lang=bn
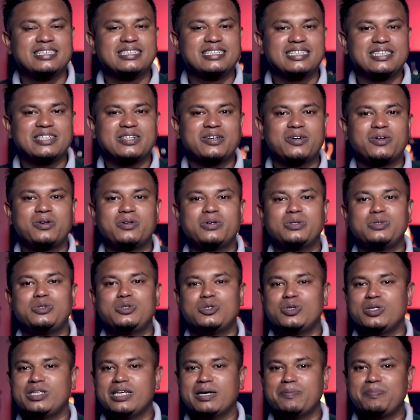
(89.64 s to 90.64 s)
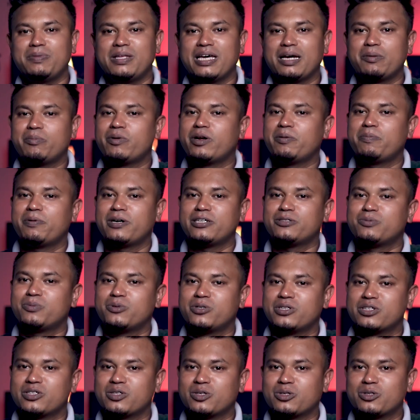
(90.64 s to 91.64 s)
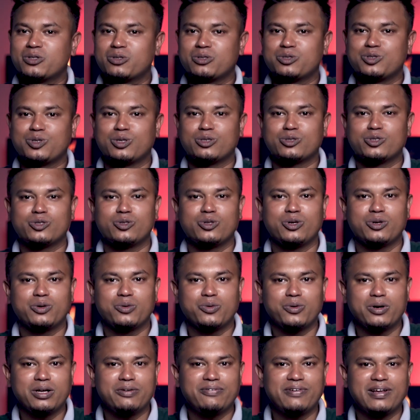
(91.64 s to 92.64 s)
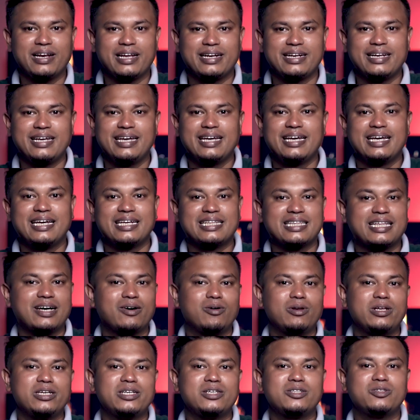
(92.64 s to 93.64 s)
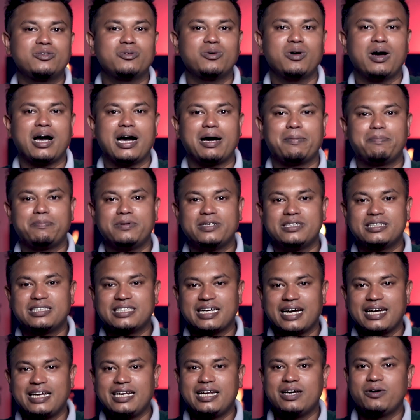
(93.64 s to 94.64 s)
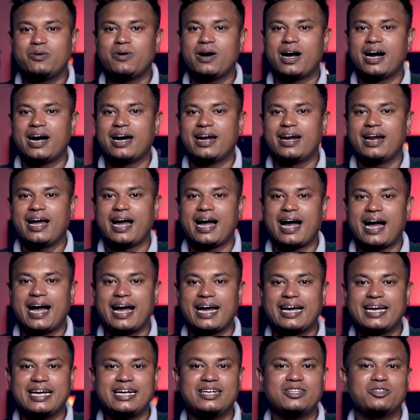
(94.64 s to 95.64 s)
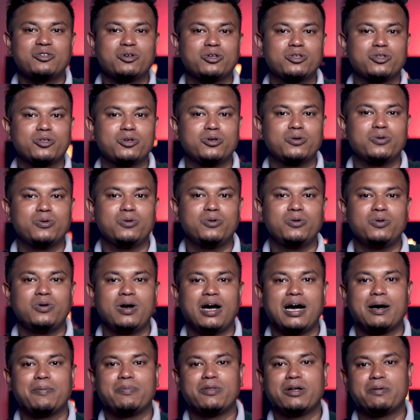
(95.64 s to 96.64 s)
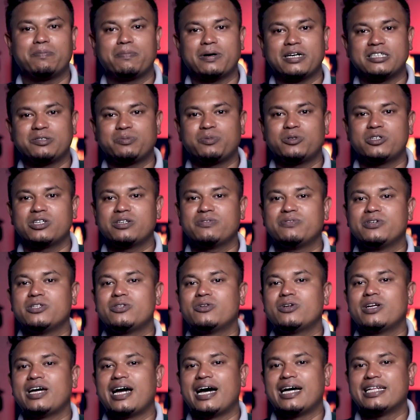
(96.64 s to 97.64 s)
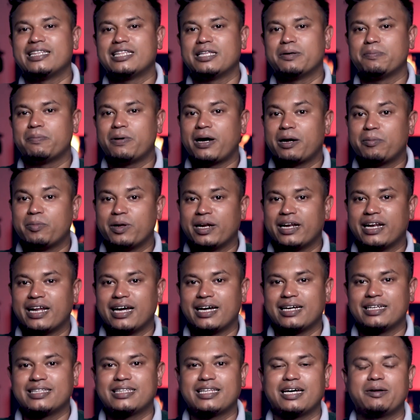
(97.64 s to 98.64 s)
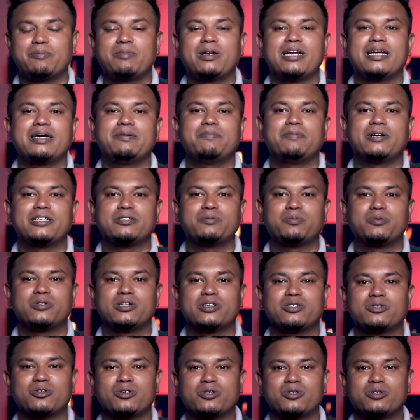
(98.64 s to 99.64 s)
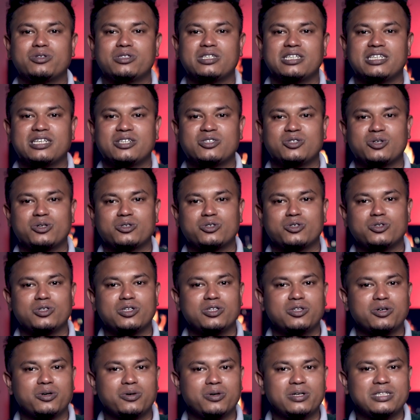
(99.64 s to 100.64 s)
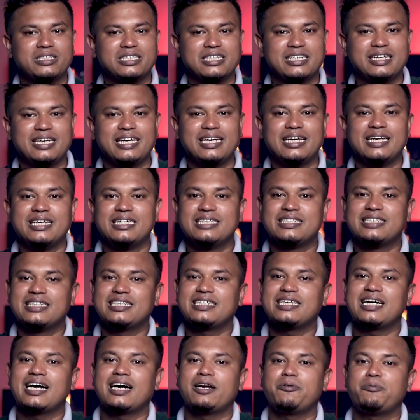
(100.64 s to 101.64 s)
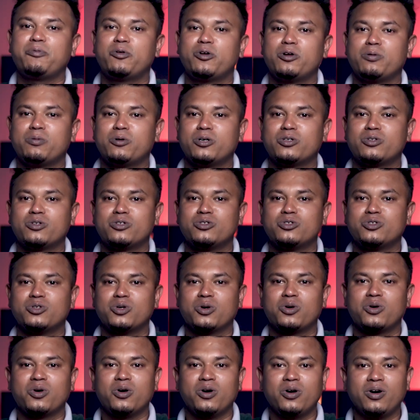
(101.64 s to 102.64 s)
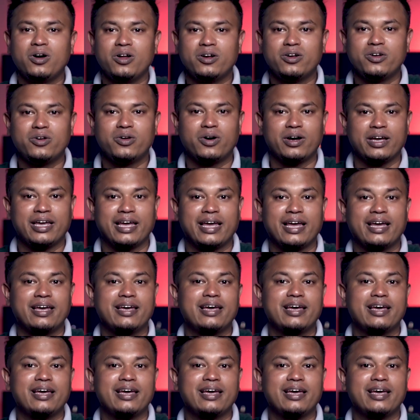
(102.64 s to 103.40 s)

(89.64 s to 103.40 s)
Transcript: সেটা হলো যদি আপনি একবার পাসপোর্টের তথ্য সংশোধন করে ফেলেন তাহলে কিন্তু আপনি চাইলেও আর আগের তথ্যগুলো আপনার পাসপোর্টের ভিতরে আনতে পারবেন না তার মানে পাসপোর্টের তথ্য যেটা সংশোধিত হয়েছে সেটা আর পরিবর্তনযোগ্য নয়